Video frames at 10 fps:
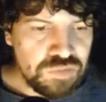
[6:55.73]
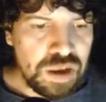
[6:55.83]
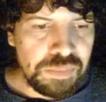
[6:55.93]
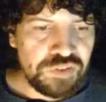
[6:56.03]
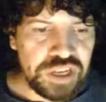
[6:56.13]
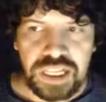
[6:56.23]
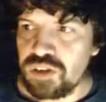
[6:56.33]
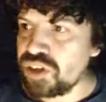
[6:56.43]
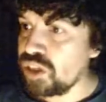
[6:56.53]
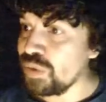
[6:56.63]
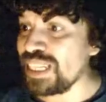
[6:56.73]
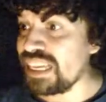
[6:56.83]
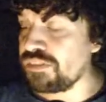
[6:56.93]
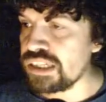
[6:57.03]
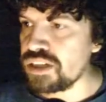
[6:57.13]
un amplificador, tengo una
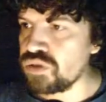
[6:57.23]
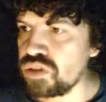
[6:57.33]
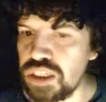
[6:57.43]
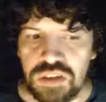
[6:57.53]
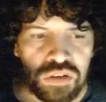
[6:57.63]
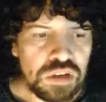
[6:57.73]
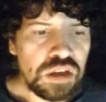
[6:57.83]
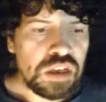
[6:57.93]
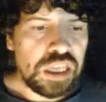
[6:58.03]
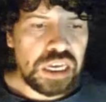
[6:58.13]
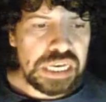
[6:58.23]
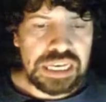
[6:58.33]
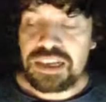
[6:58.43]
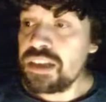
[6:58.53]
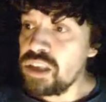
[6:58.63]
interfaz de sonido,
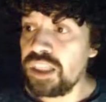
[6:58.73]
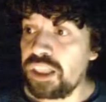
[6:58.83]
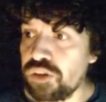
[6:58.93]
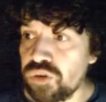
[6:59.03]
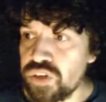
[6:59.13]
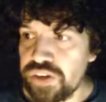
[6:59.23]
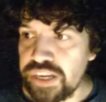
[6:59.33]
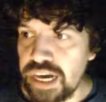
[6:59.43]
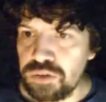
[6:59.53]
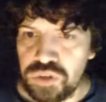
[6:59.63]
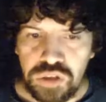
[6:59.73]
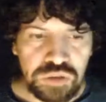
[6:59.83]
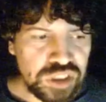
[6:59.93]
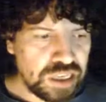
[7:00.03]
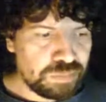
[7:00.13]
eh, he edito el,
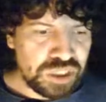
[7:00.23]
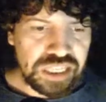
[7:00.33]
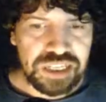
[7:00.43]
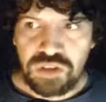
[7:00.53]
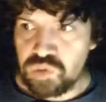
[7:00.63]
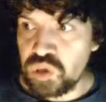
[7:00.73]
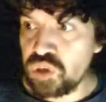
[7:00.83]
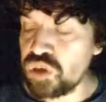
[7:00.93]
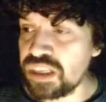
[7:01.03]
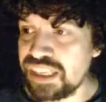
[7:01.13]
audio, o sea, después de que todo esto